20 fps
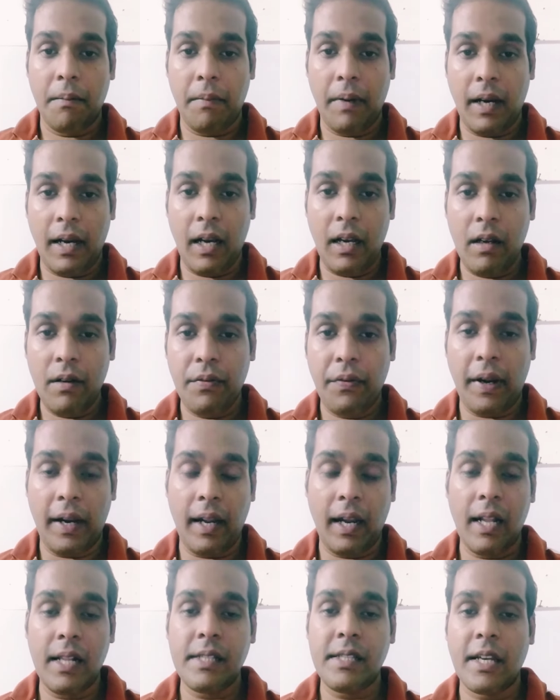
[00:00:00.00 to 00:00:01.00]
বা
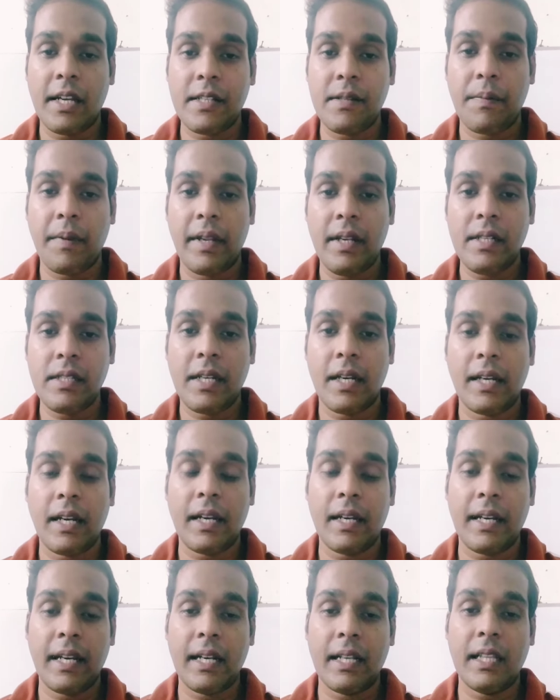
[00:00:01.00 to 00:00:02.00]
ফাইনাল জাজমেন্ট সেটা
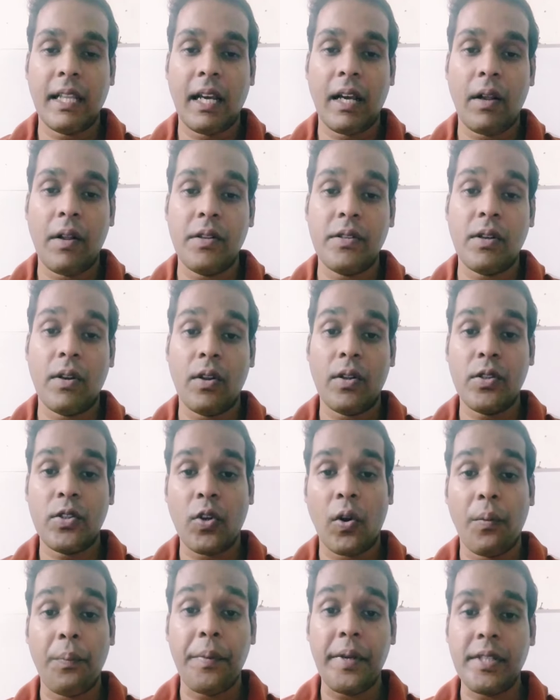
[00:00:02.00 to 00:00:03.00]
ডেট দেওয়া হয়েছিল
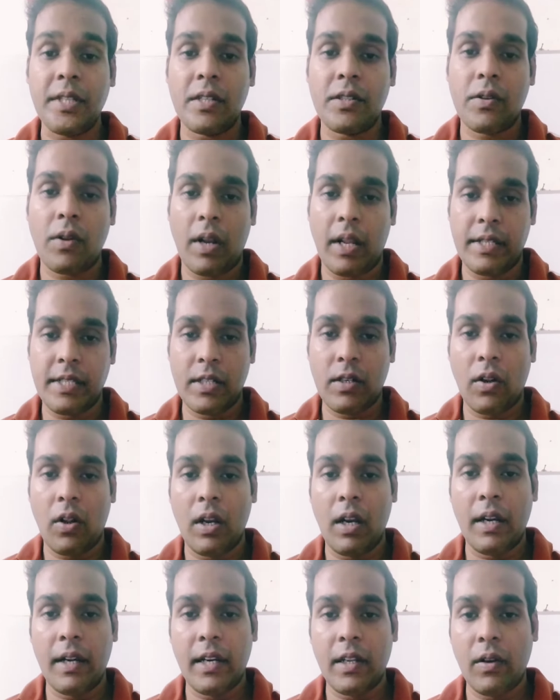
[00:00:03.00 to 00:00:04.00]
চব্বিশে জুলাই যেটা
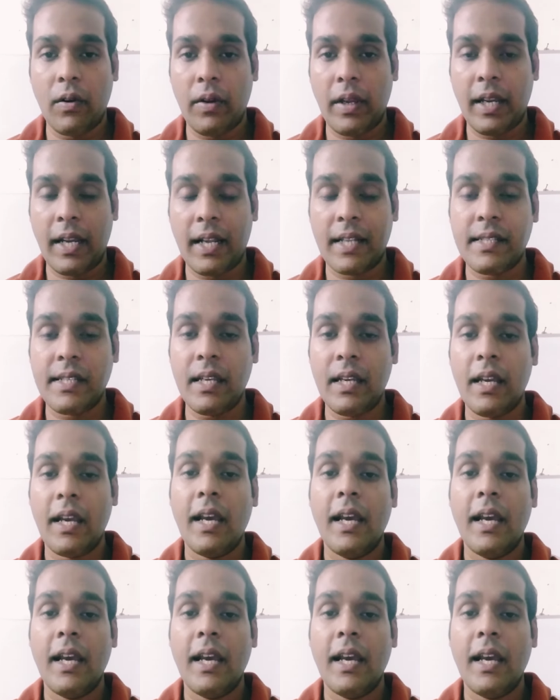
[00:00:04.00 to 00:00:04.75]
অলরেডি হয়ে গেছে